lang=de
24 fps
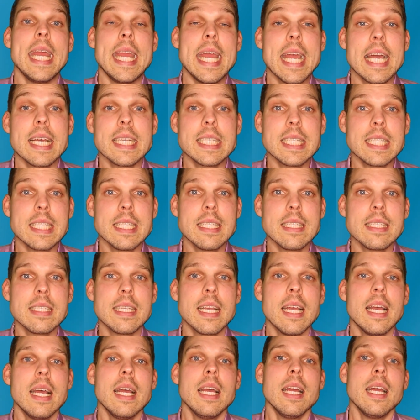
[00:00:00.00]

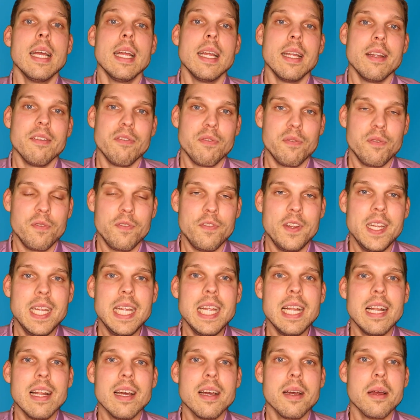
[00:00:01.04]
Erstens,
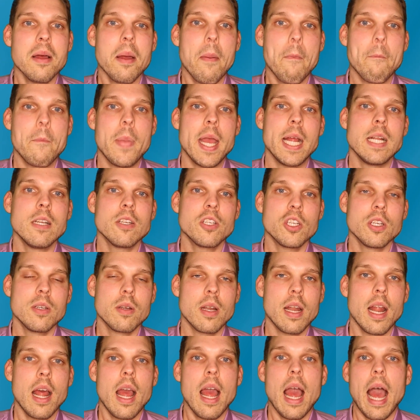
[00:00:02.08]
viele
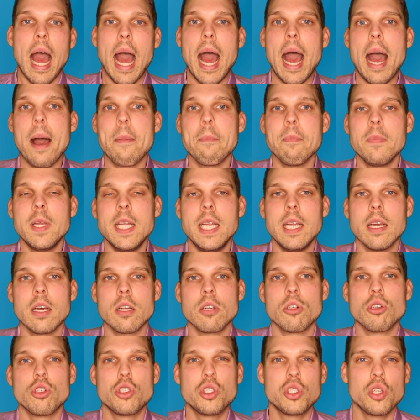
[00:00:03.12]
Menschen haben
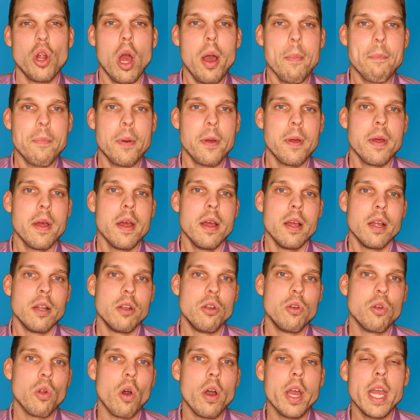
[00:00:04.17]
ihren Job
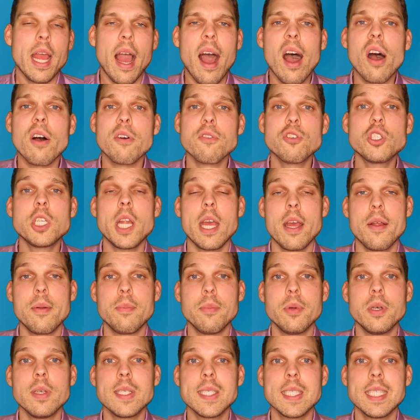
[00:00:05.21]
neu
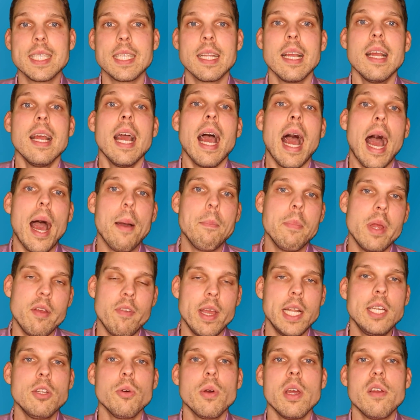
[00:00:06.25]
aufstellen müssen, haben
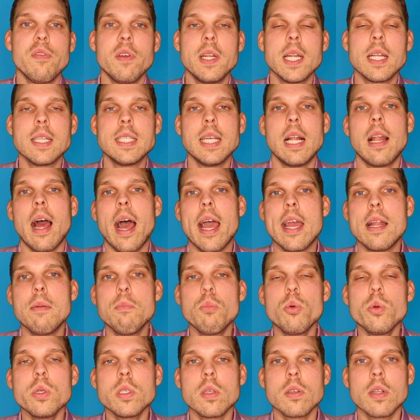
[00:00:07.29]
eventuell finanzielle
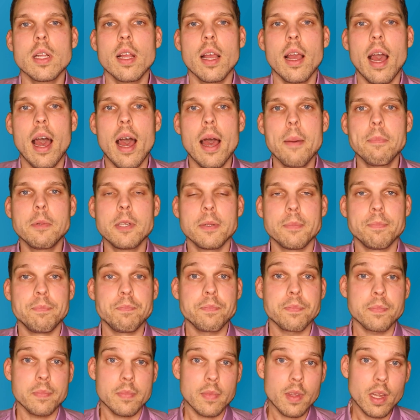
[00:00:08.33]
Einbußungen gehabt,
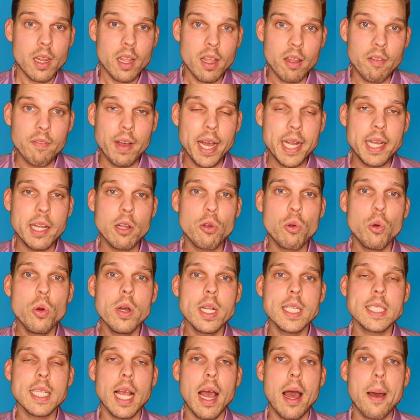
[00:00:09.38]
waren in
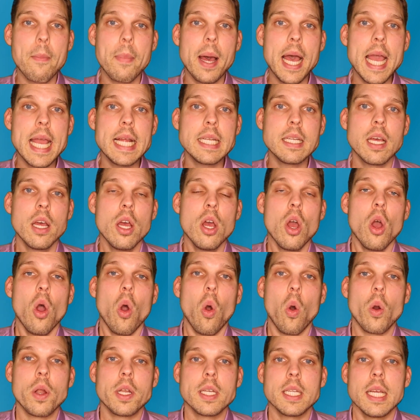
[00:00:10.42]
Kurzarbeit
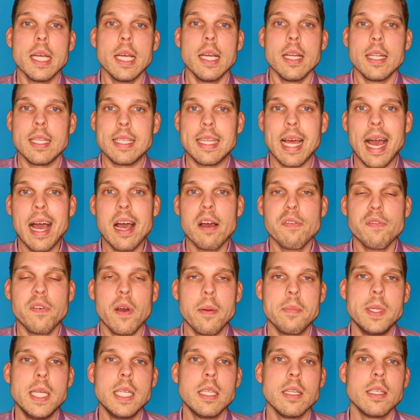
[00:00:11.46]
und da
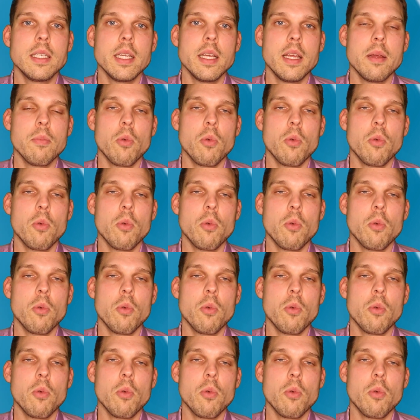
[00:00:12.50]
vermietete